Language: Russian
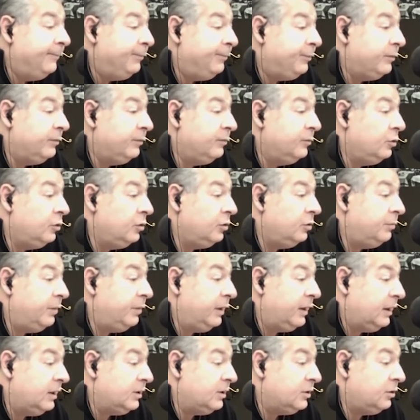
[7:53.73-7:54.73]
но
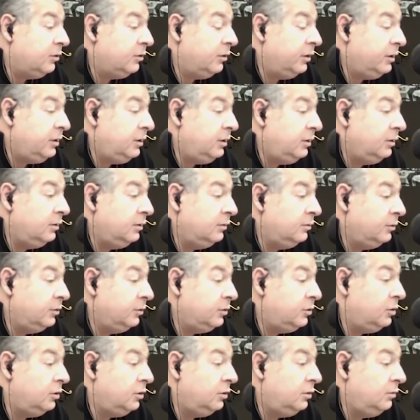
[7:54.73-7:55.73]
пока что они
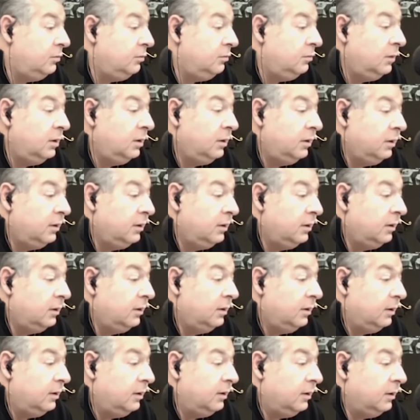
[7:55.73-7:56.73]
очень
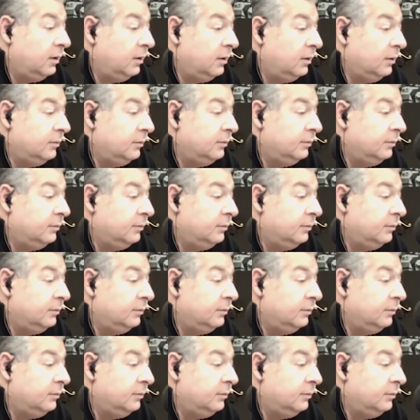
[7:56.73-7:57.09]
э,